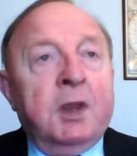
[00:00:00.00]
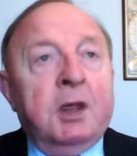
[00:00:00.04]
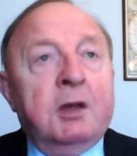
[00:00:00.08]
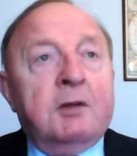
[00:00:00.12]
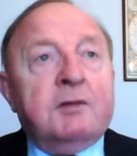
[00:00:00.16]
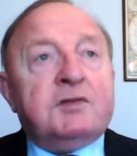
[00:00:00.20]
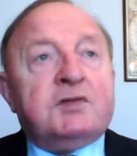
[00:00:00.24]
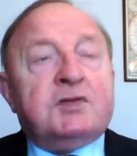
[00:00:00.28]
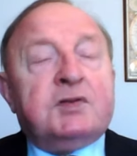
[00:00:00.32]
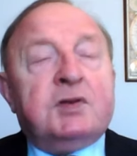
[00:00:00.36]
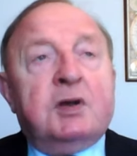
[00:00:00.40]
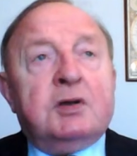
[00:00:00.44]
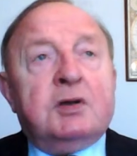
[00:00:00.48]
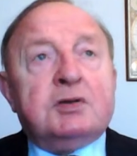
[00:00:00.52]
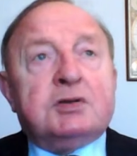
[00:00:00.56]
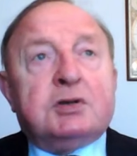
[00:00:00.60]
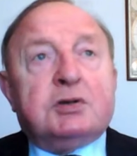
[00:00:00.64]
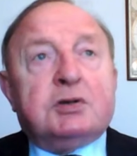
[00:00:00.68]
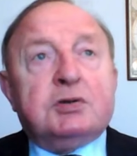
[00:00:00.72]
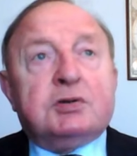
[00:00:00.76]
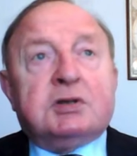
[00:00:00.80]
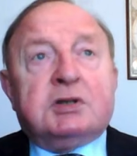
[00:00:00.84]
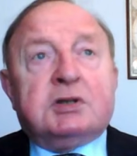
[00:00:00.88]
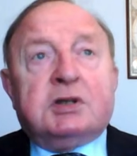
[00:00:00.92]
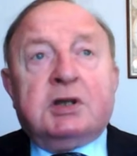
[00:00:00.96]
W
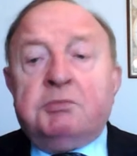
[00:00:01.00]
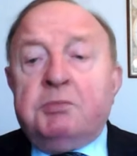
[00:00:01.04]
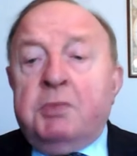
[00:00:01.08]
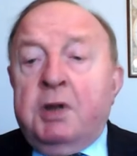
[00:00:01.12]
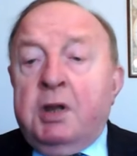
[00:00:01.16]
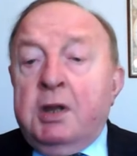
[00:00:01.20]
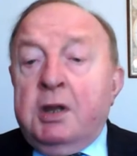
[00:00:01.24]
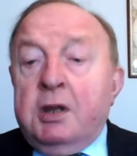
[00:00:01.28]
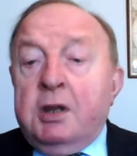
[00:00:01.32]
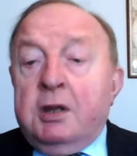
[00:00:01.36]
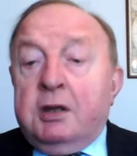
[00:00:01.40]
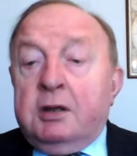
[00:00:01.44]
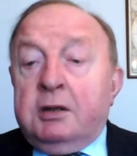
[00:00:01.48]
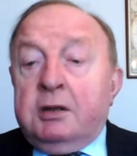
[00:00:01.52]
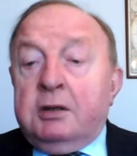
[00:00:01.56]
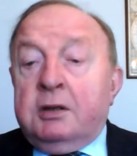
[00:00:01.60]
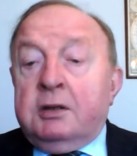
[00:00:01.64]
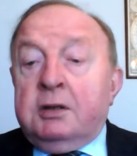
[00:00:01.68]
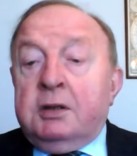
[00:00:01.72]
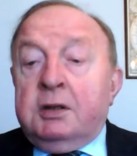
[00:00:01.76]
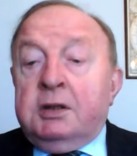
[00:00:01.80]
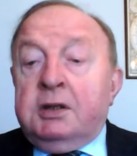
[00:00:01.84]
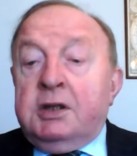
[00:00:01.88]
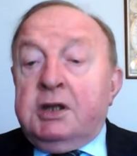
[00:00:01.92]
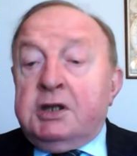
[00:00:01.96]
związku z tym
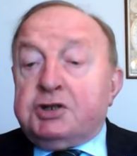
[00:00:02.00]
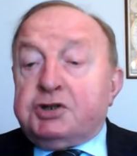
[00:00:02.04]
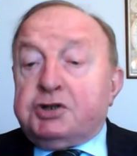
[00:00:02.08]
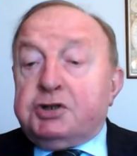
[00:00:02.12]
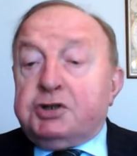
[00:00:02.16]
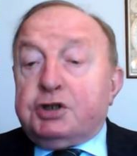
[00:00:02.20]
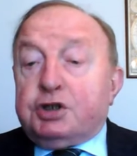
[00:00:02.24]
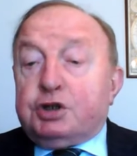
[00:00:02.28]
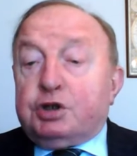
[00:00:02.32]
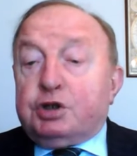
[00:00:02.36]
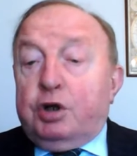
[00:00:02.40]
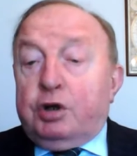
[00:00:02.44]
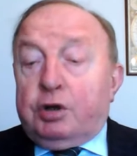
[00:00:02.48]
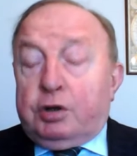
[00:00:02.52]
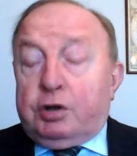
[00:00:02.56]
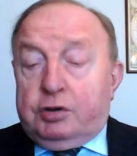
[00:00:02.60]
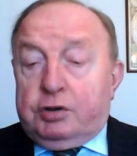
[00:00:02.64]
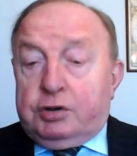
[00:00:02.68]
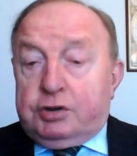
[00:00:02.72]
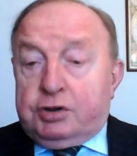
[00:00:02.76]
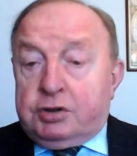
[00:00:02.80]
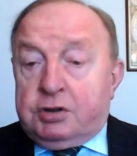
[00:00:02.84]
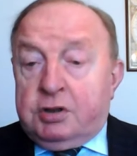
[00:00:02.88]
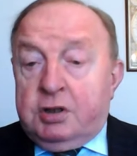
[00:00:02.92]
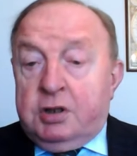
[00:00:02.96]
e, Jerzy
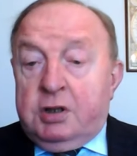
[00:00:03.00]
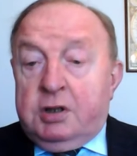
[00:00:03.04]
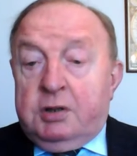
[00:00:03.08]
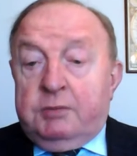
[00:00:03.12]
Soros